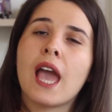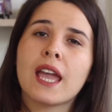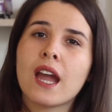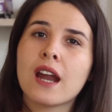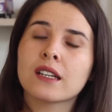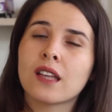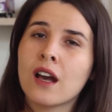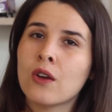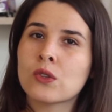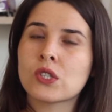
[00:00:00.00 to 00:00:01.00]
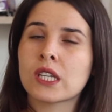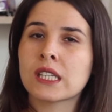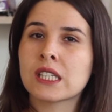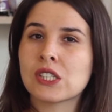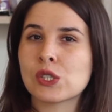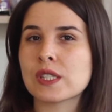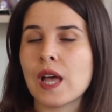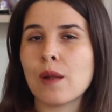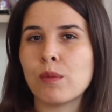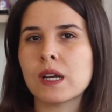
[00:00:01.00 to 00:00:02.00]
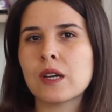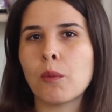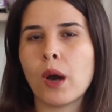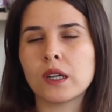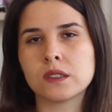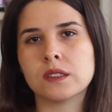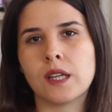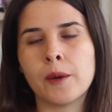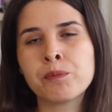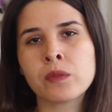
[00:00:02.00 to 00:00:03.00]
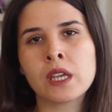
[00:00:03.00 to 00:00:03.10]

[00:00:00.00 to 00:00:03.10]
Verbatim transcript: Eğer daha önce kişisel bakım adına